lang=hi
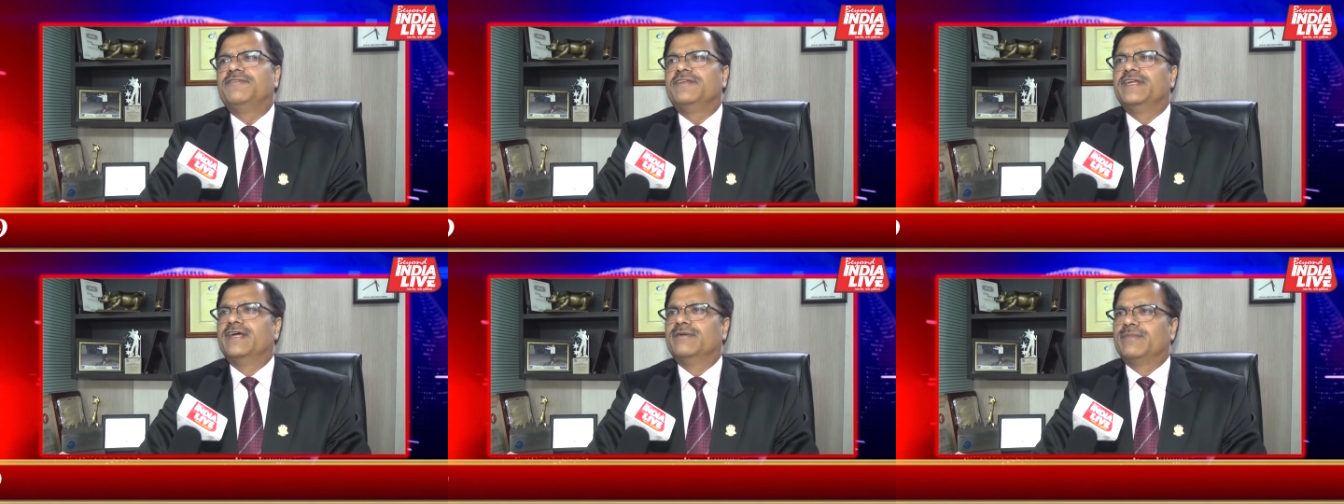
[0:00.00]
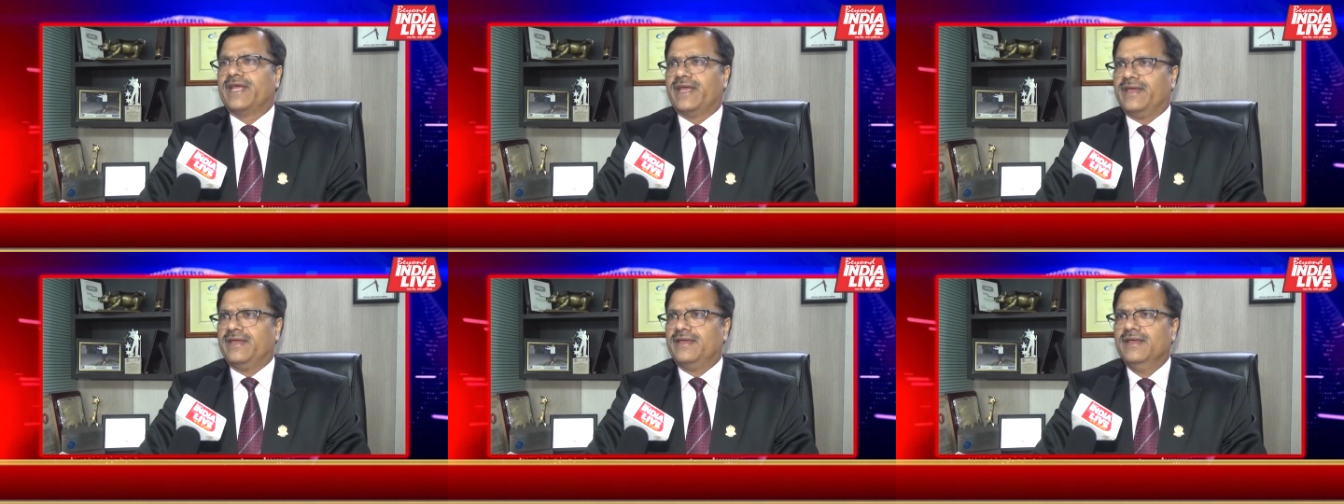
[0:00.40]
फ्रीडम
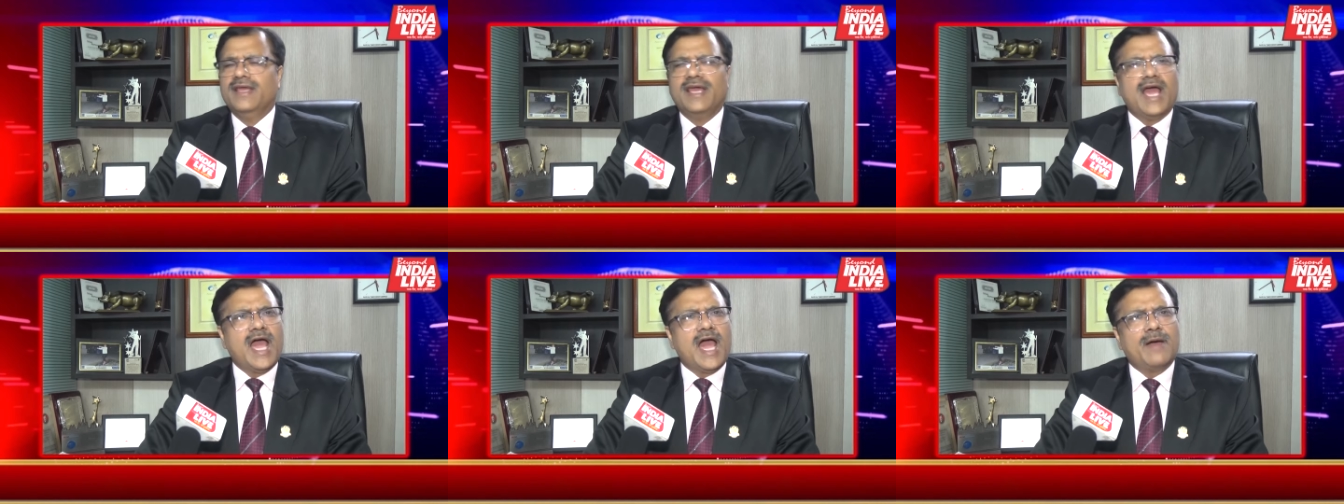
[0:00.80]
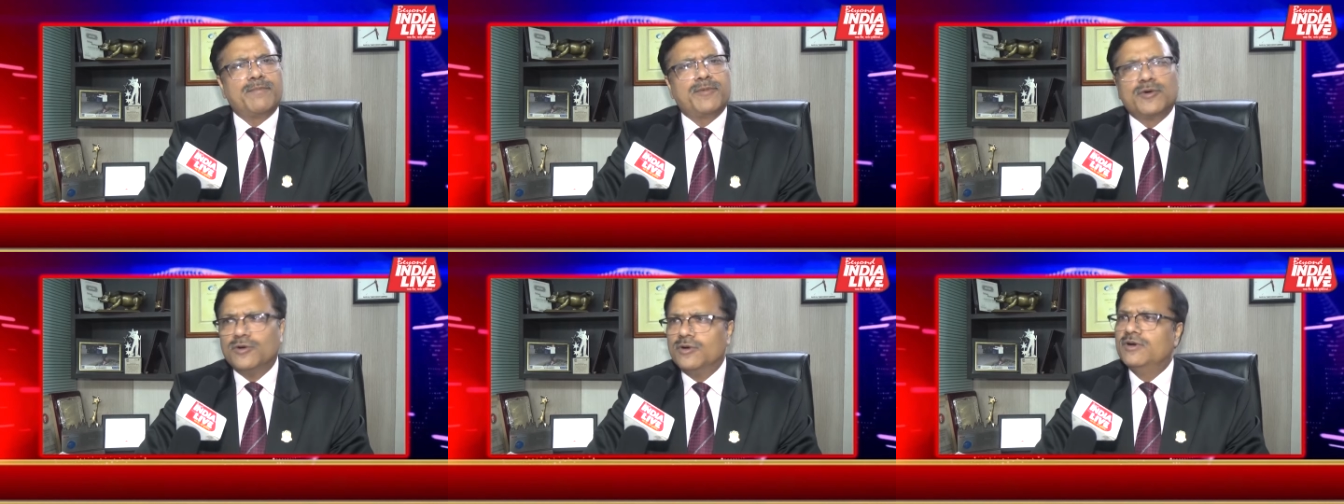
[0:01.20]
रहे
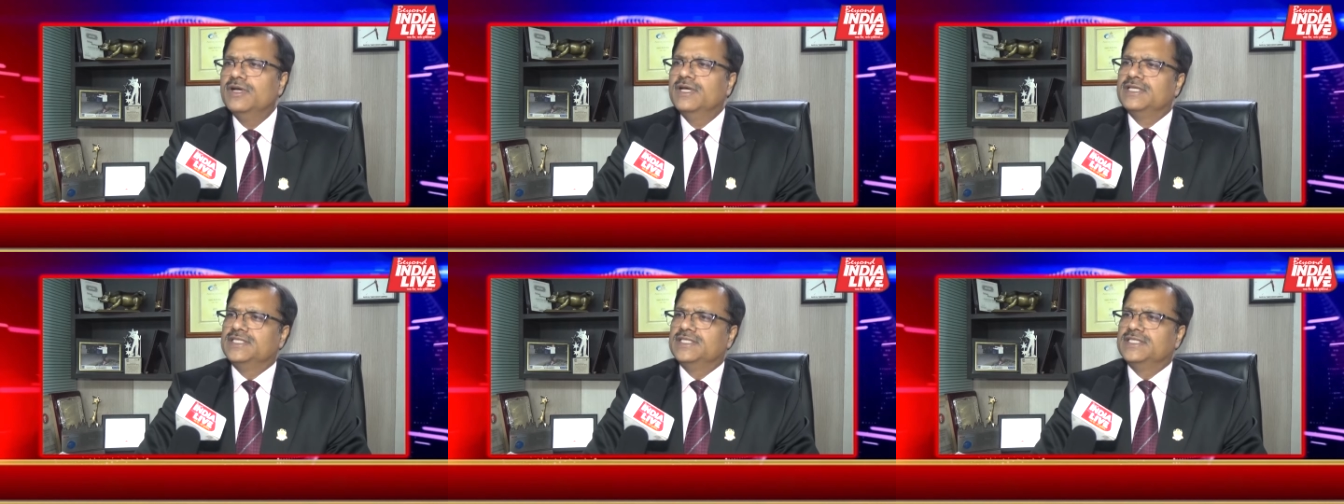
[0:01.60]
आपको